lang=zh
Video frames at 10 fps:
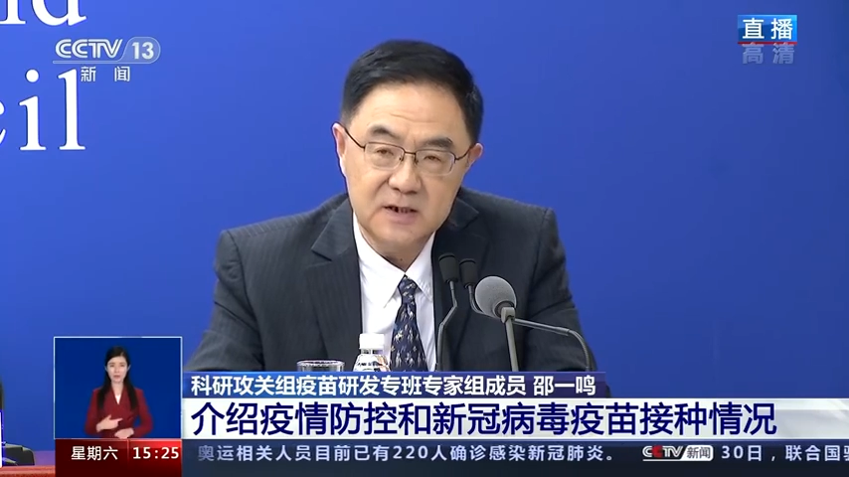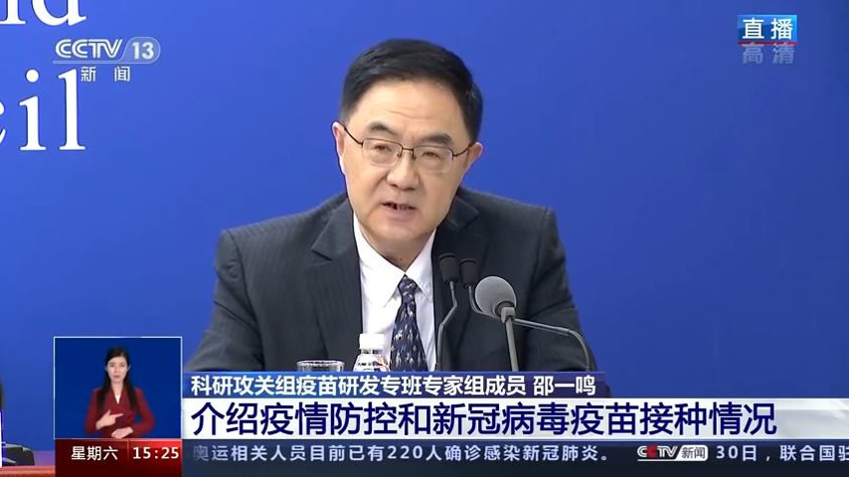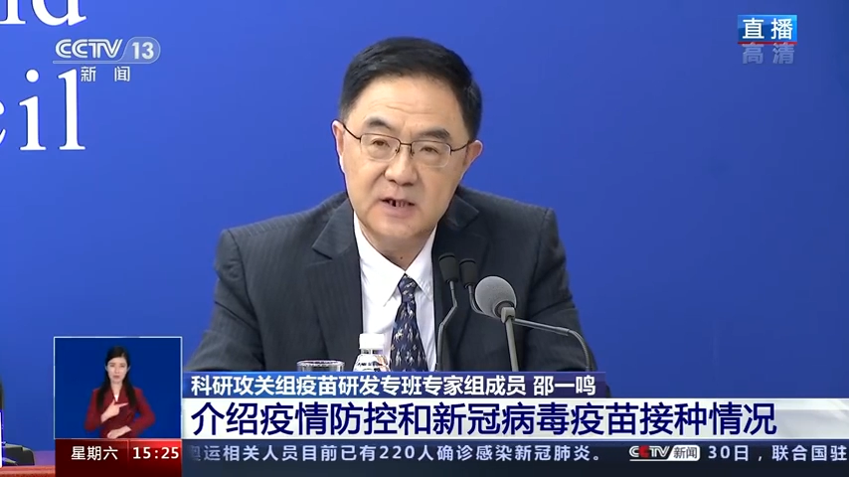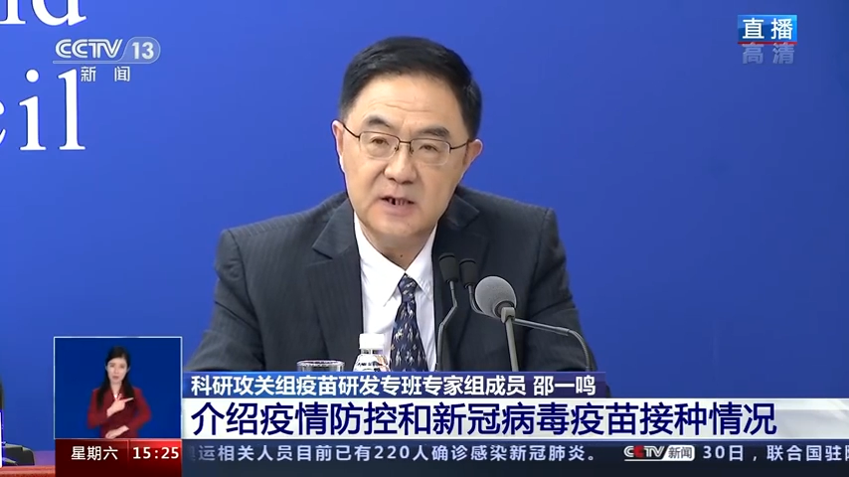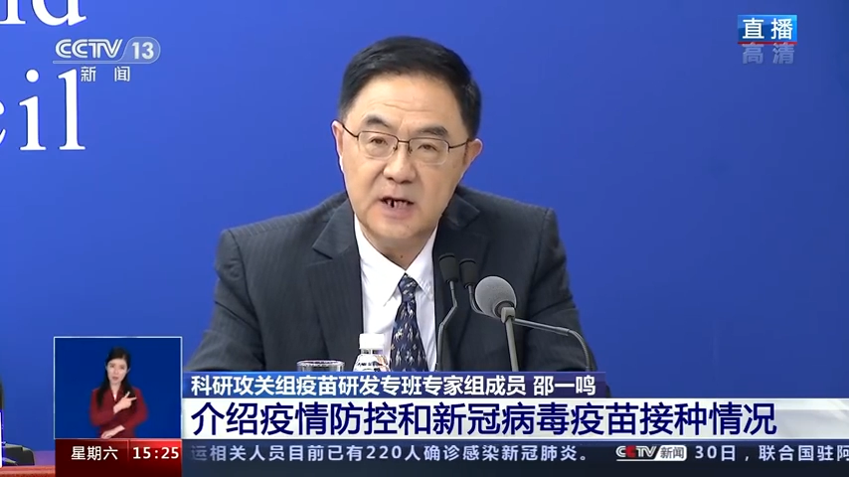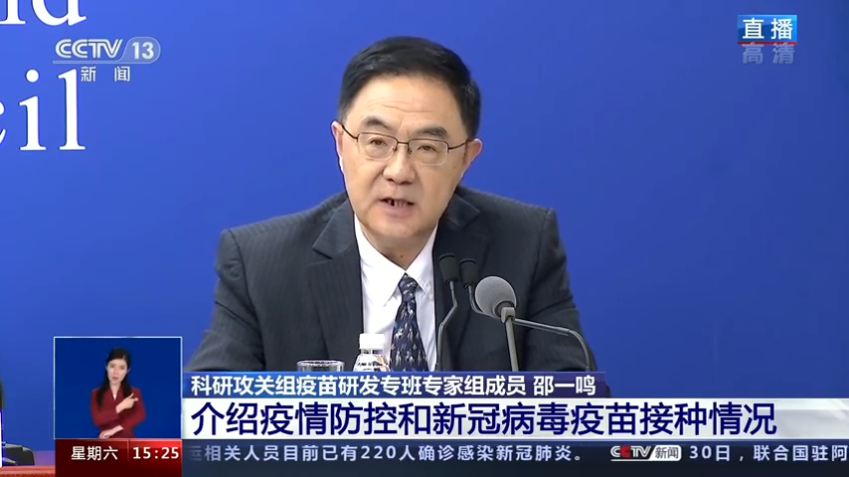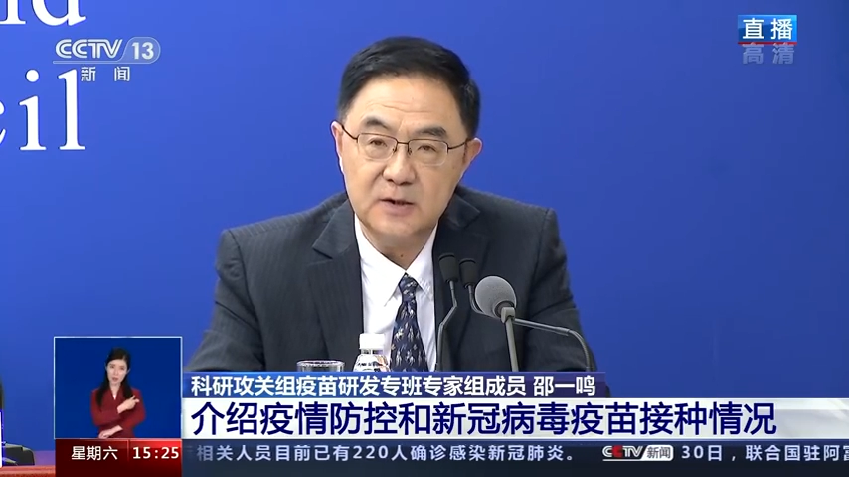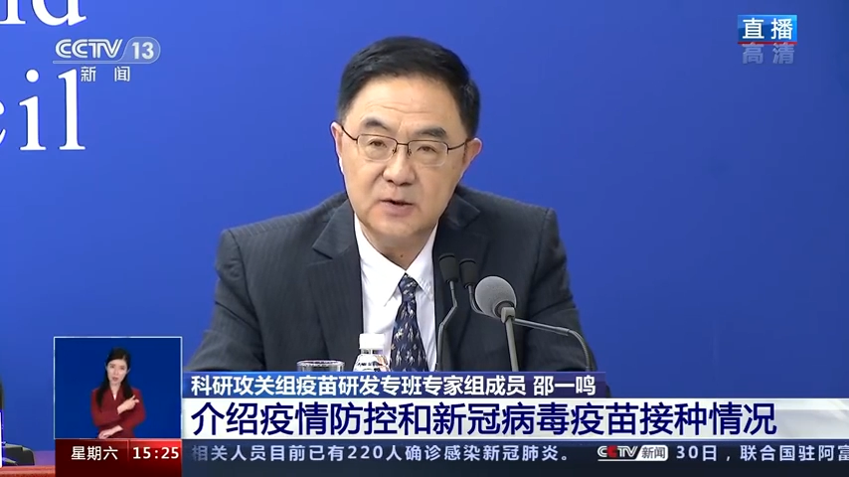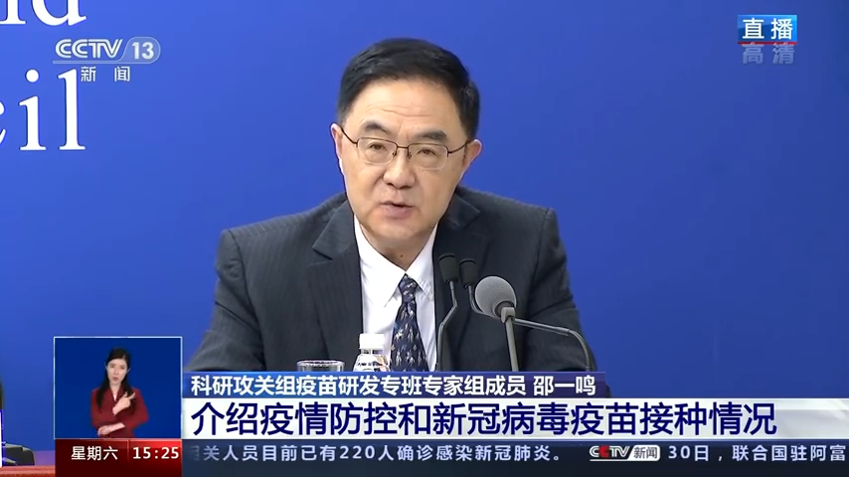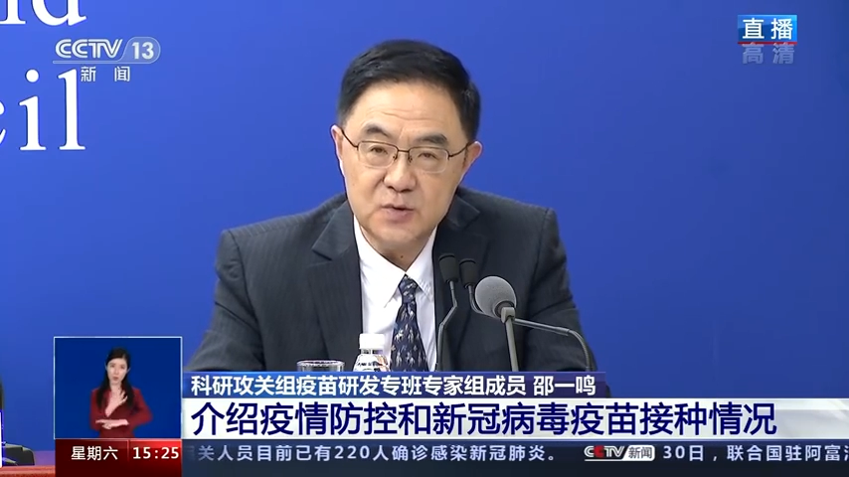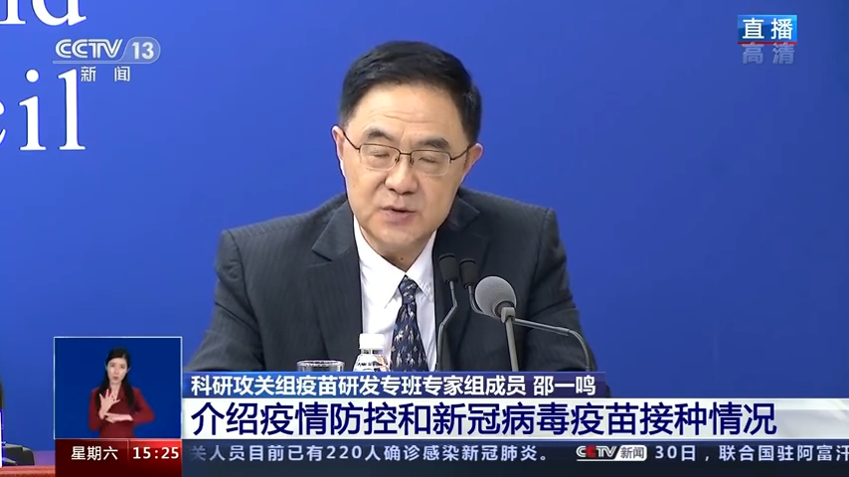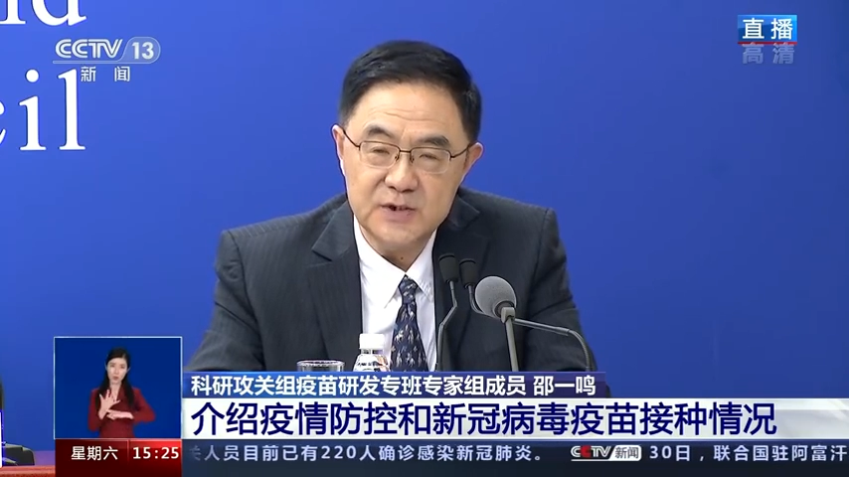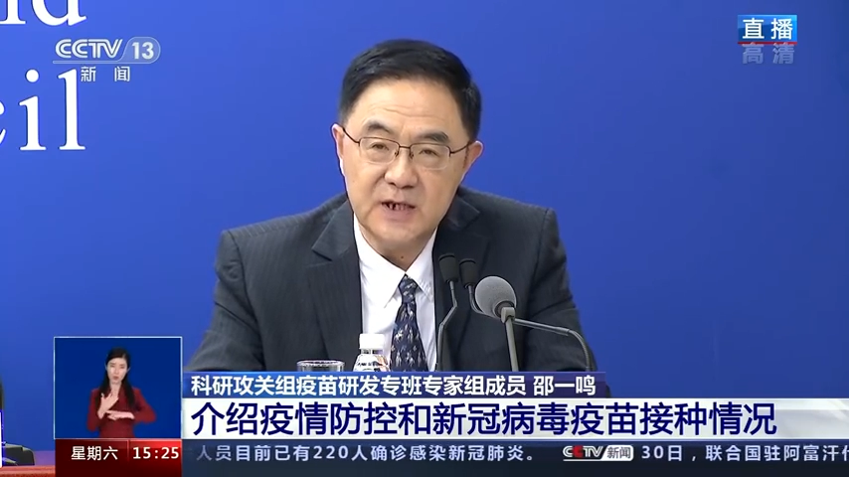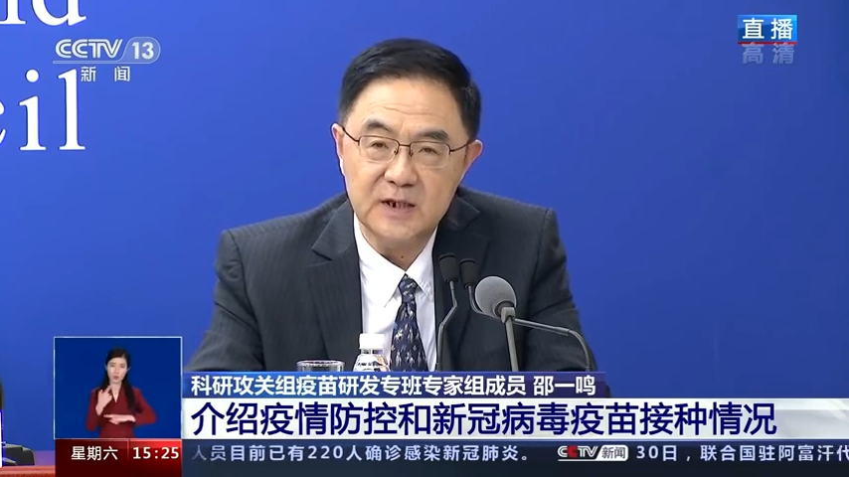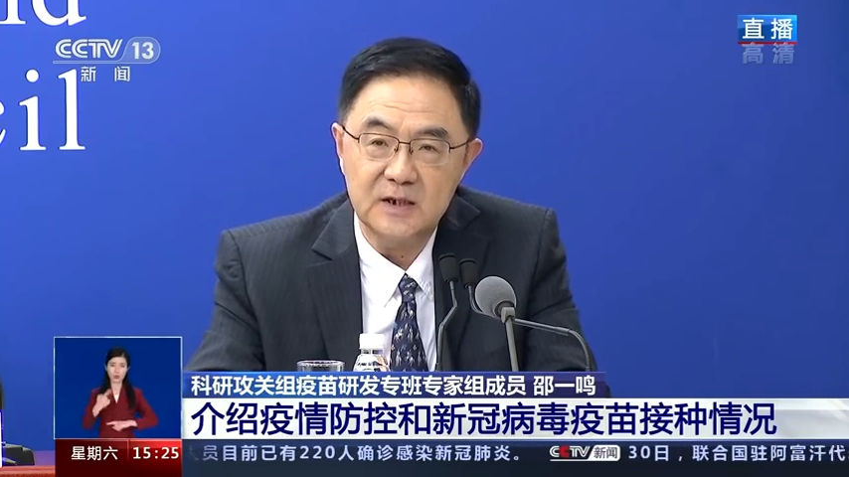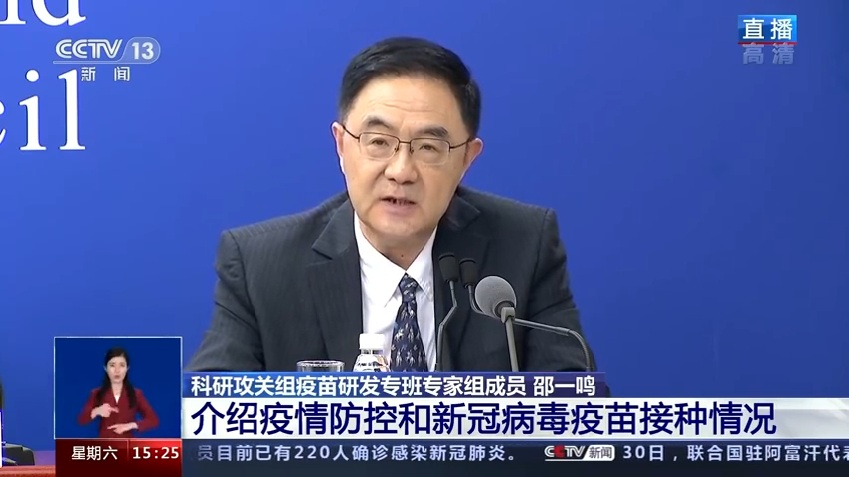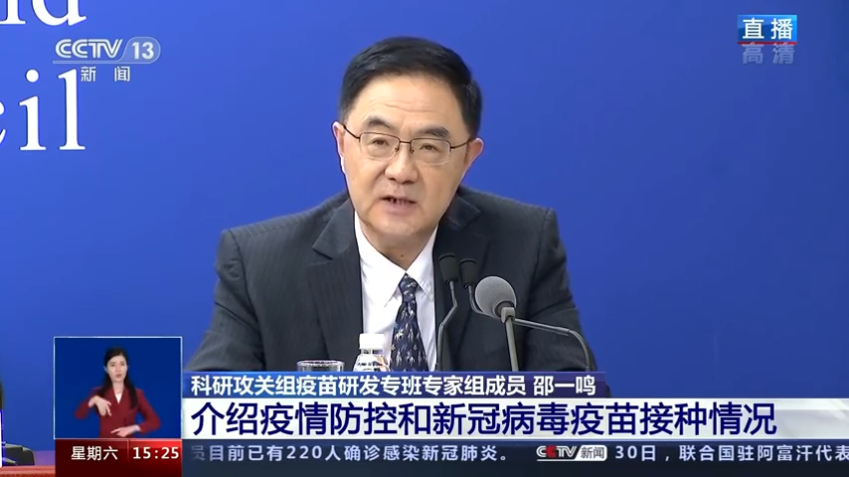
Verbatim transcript: 仍然都出现了